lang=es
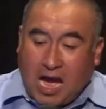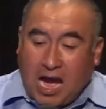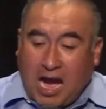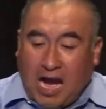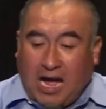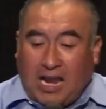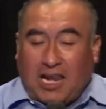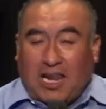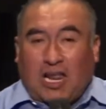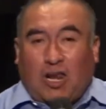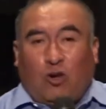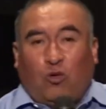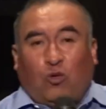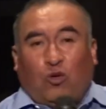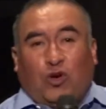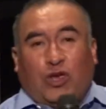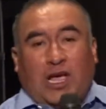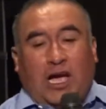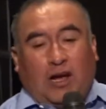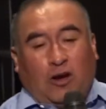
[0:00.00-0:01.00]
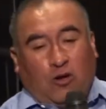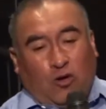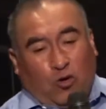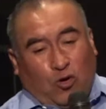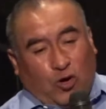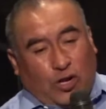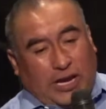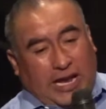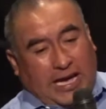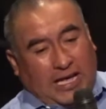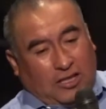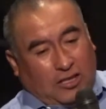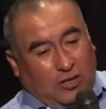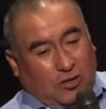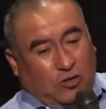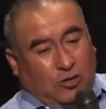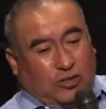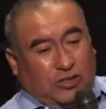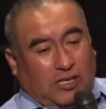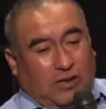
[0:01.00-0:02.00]
Aleluya, gloria a
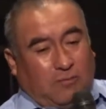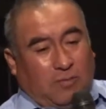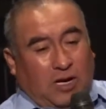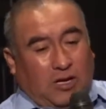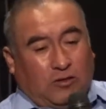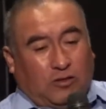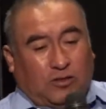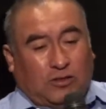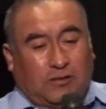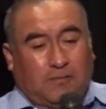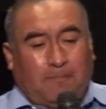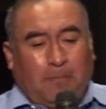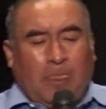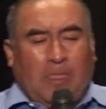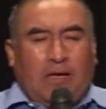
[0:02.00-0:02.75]
Dios, hermanos.